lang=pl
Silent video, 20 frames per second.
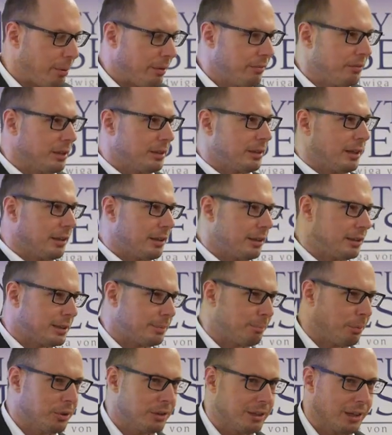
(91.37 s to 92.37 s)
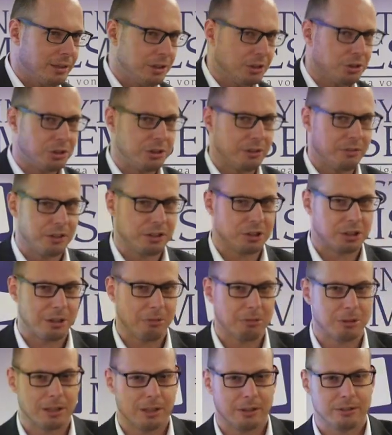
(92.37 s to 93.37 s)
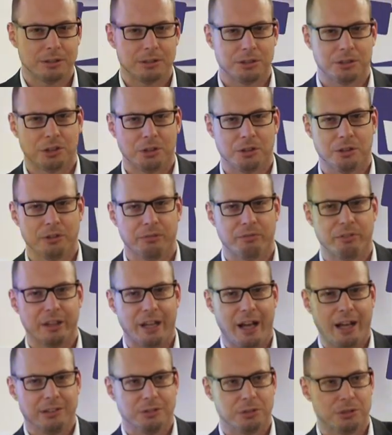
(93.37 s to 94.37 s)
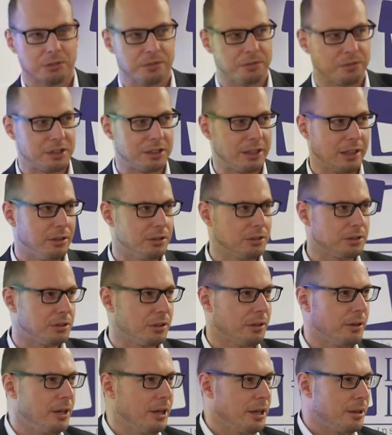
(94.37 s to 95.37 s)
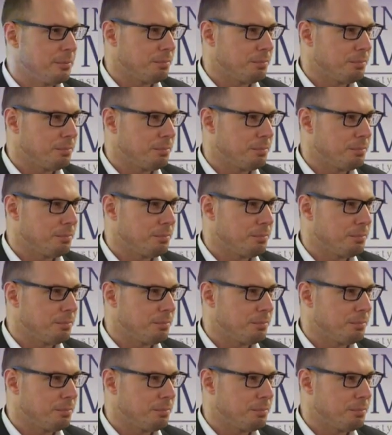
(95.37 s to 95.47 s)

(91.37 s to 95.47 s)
pewnych takich spontanicznie wykształcających się konwenansów, z tego co